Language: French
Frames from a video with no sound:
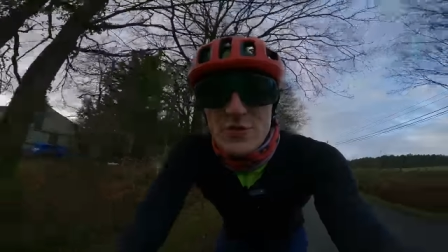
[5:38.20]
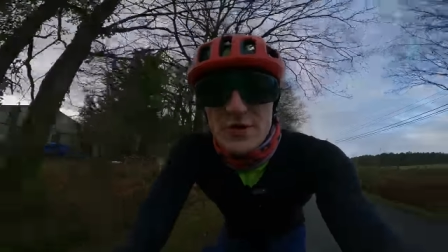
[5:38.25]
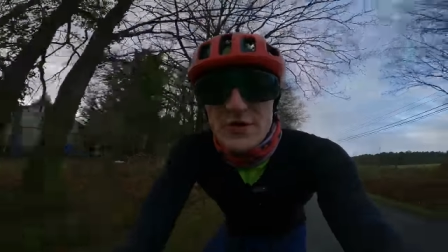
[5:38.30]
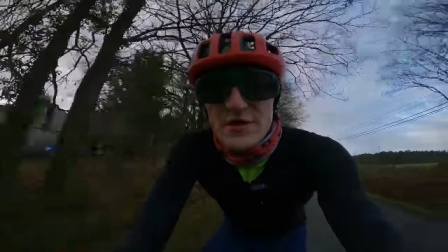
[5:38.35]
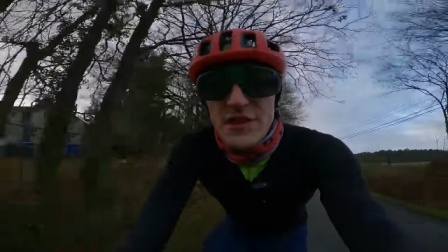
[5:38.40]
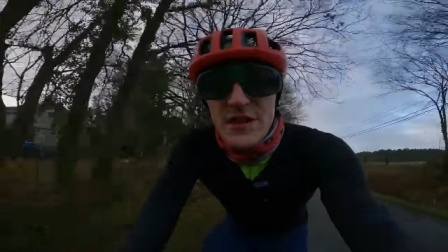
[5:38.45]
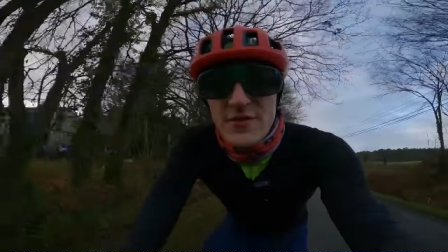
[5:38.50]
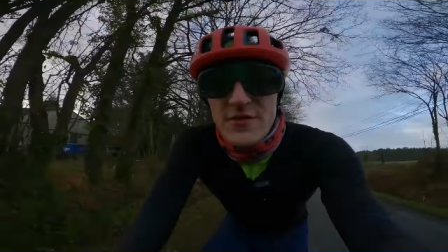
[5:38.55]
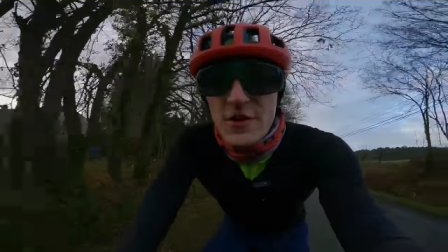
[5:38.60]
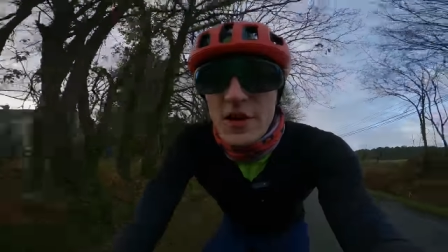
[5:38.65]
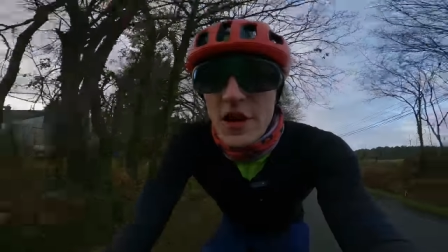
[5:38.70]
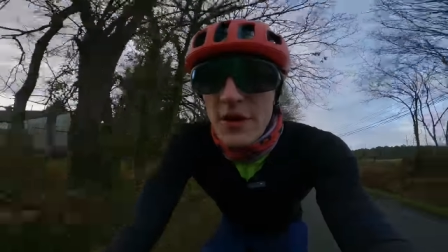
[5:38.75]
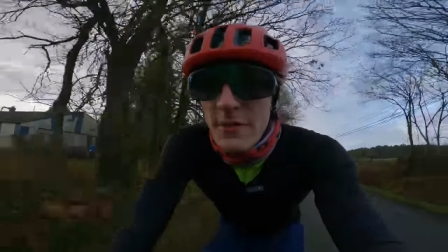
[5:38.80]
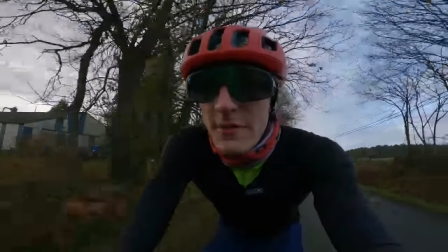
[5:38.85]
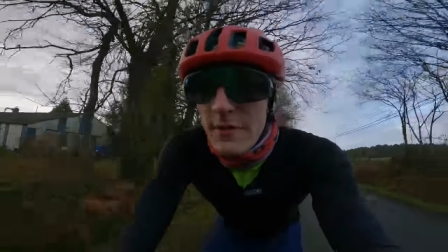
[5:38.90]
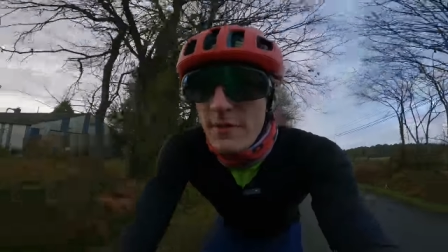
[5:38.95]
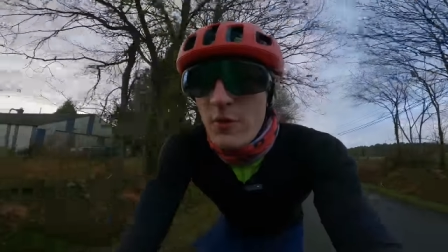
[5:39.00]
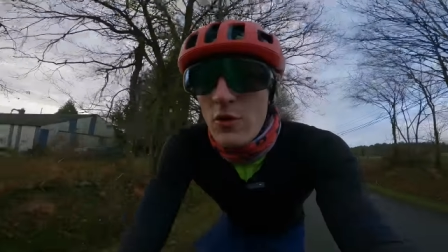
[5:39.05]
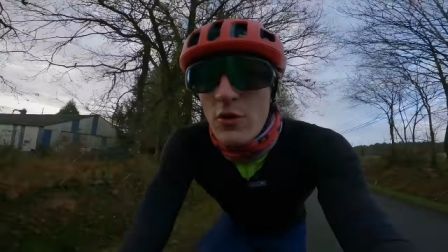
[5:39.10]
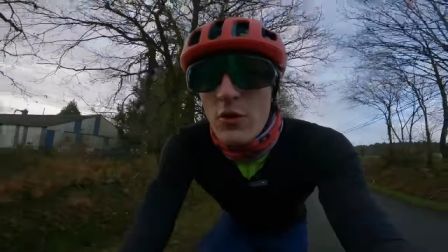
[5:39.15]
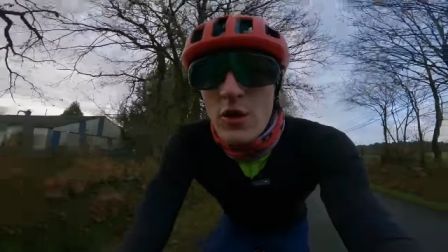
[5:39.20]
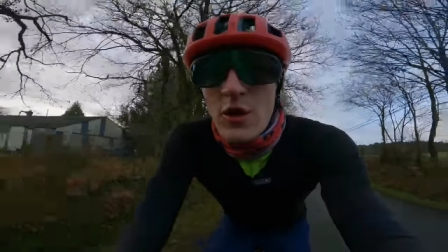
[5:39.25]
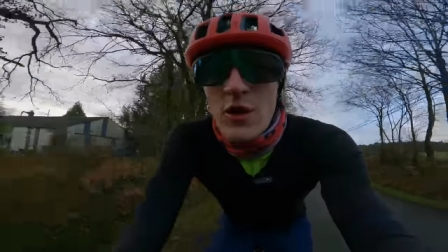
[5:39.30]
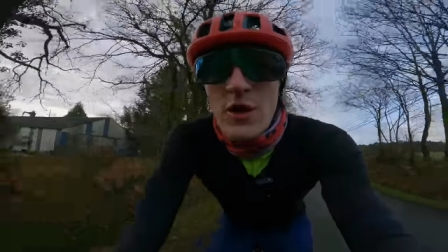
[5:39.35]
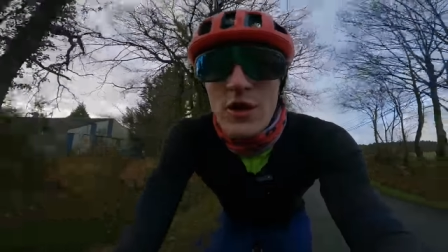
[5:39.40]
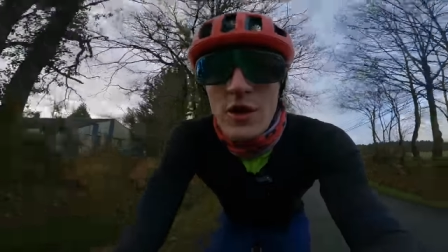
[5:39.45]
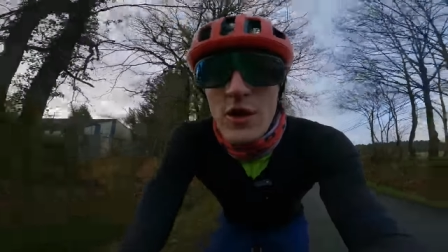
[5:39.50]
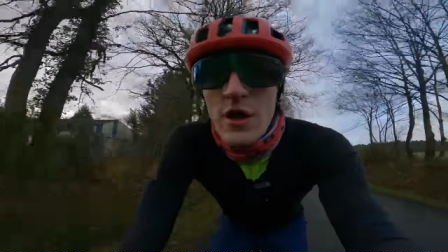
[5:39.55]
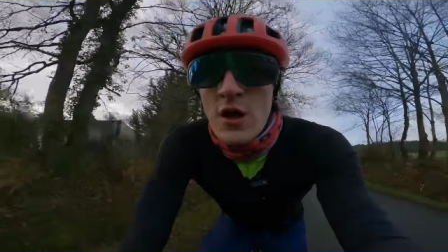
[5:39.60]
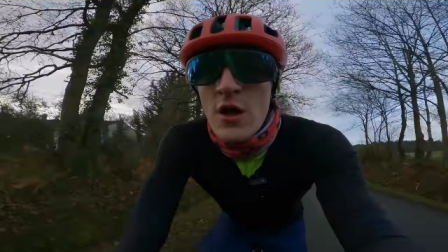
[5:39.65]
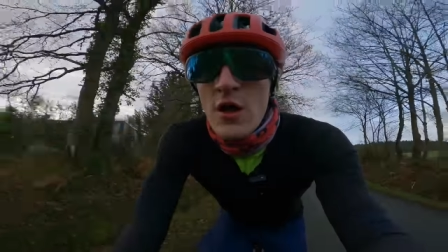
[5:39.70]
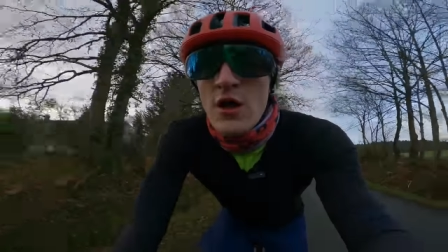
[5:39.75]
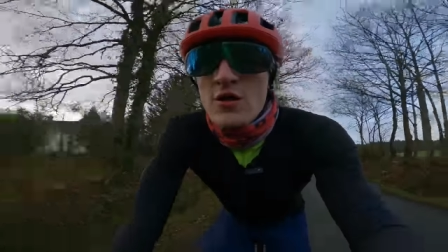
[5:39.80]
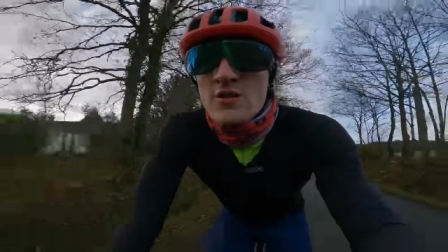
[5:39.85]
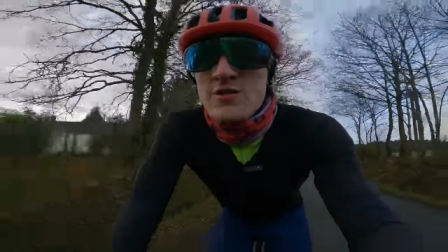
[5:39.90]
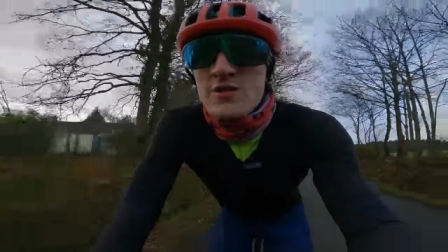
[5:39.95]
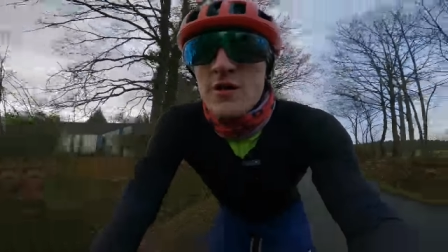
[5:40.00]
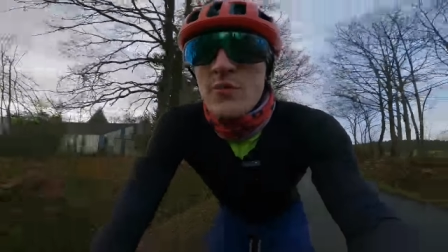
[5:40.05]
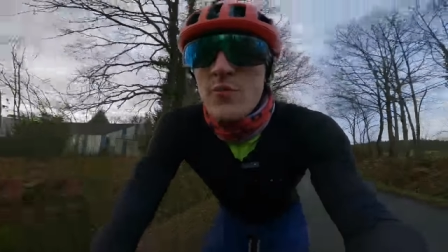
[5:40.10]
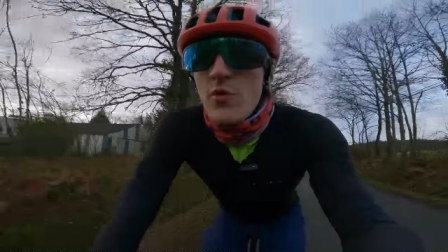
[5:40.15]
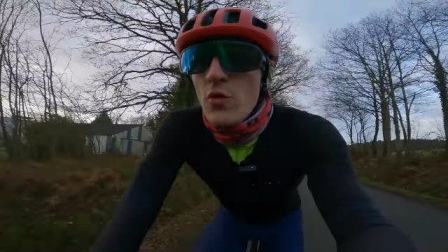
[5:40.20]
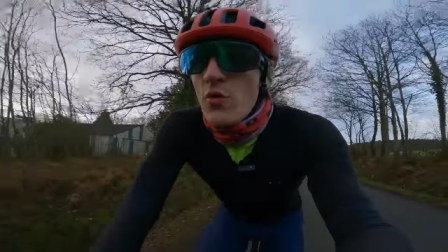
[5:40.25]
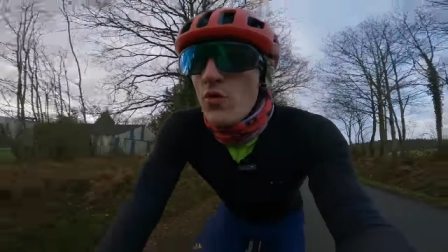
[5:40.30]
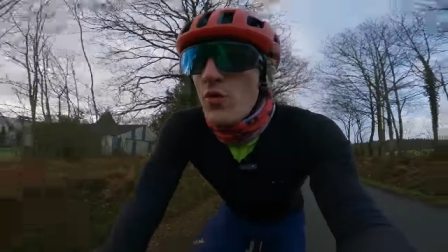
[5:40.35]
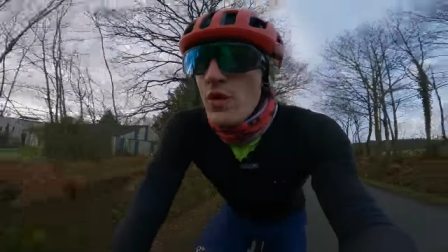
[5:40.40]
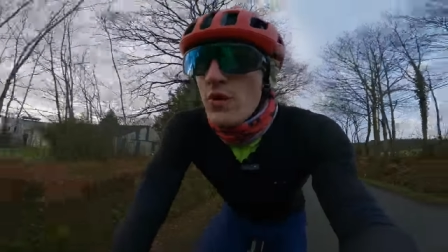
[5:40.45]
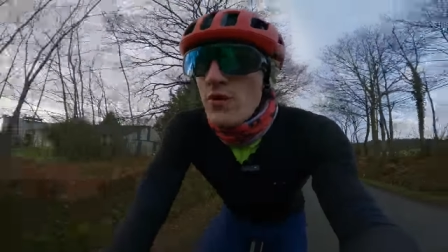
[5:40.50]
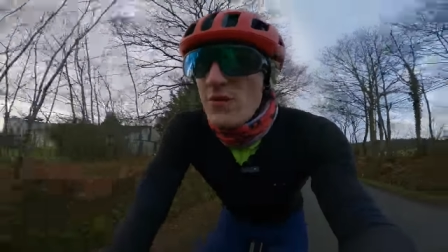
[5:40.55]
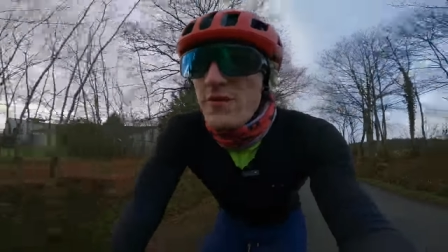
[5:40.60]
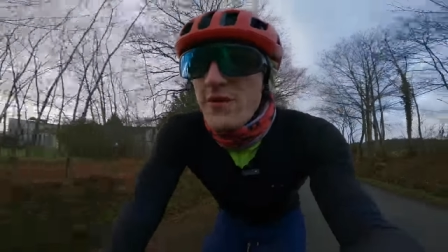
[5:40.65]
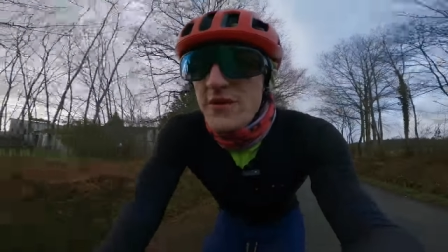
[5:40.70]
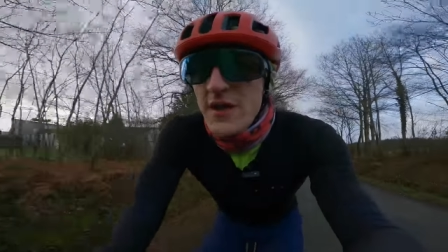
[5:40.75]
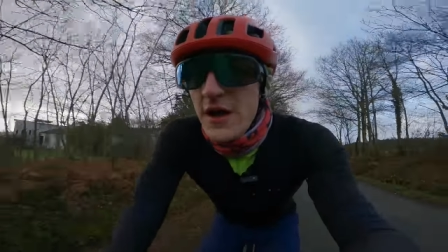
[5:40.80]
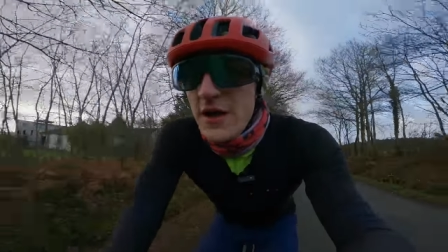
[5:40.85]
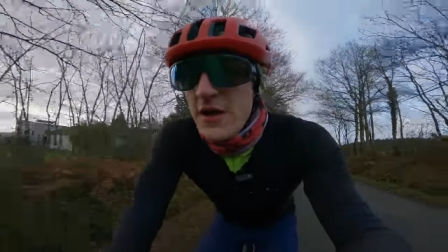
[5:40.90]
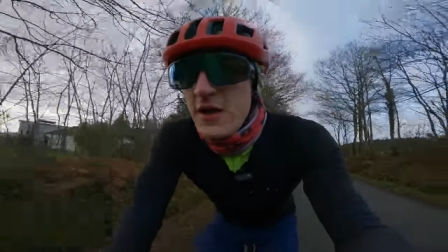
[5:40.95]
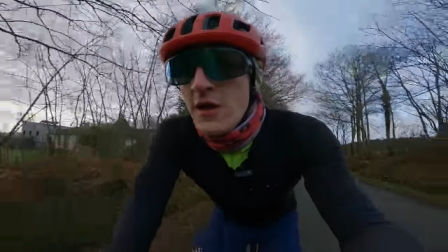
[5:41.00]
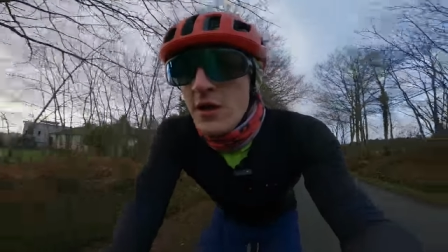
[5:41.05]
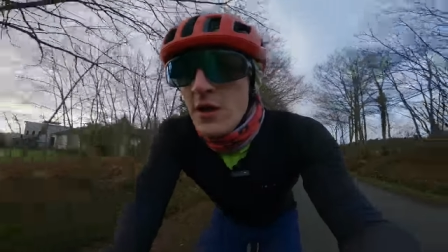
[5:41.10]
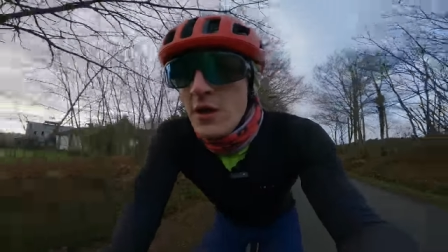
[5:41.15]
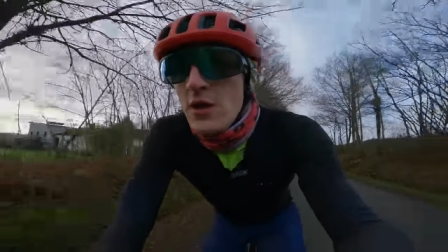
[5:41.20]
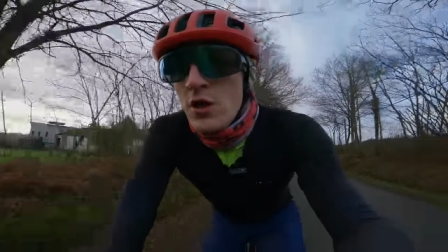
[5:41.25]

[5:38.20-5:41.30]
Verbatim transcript: mais qui avait quand même euh, très peu roulé au final.